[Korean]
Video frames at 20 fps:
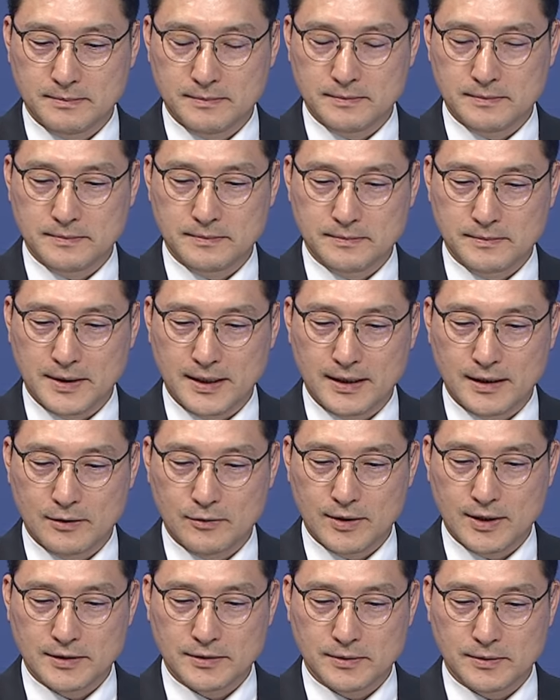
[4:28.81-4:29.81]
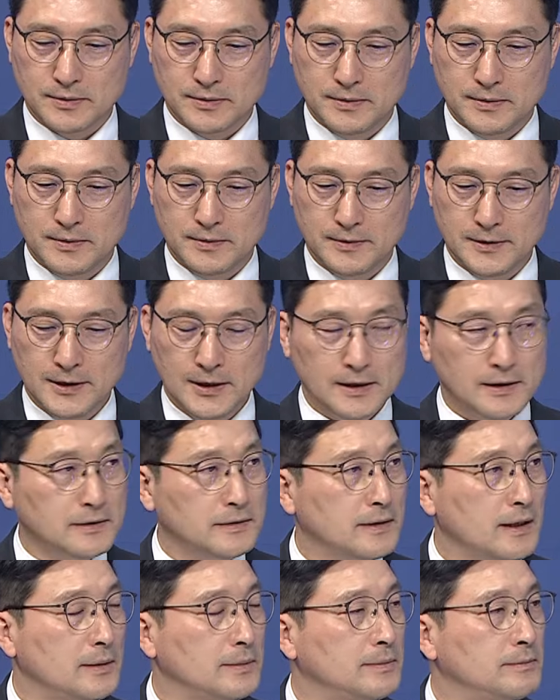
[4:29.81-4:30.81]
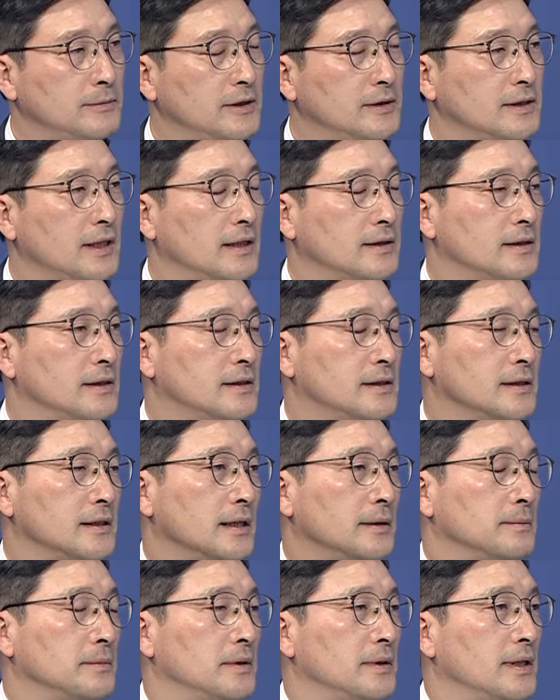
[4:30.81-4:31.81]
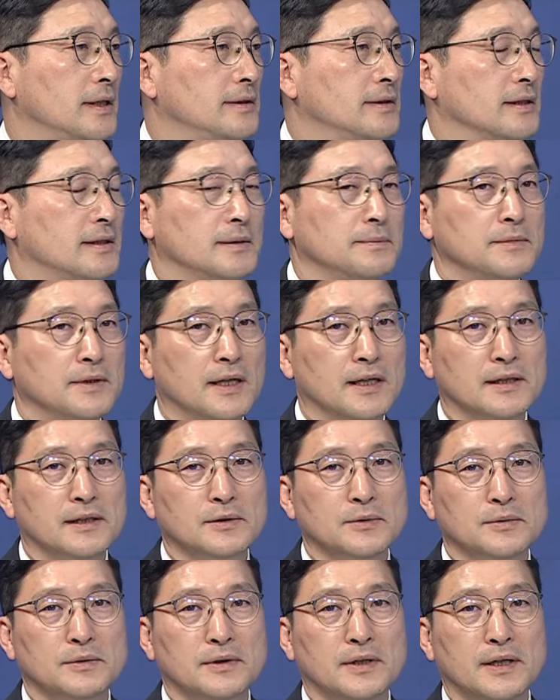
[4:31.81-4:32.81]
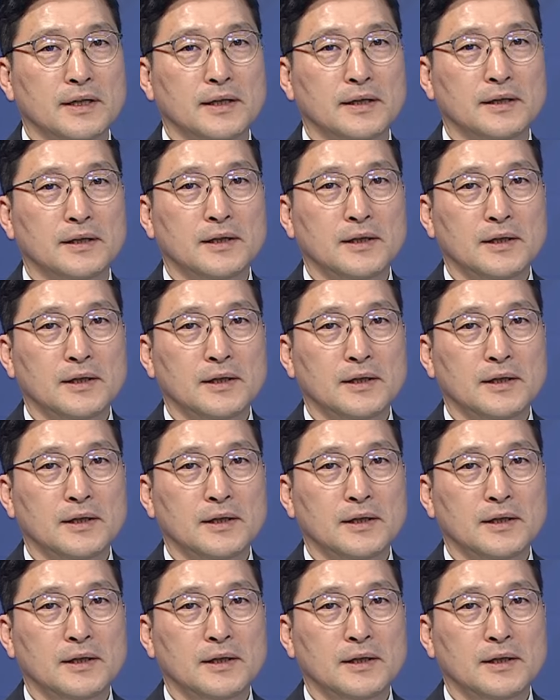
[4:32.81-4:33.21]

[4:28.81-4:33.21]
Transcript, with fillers: 말라고 하셨고 크게 보면 사실 지난번에 이제 급락 이후에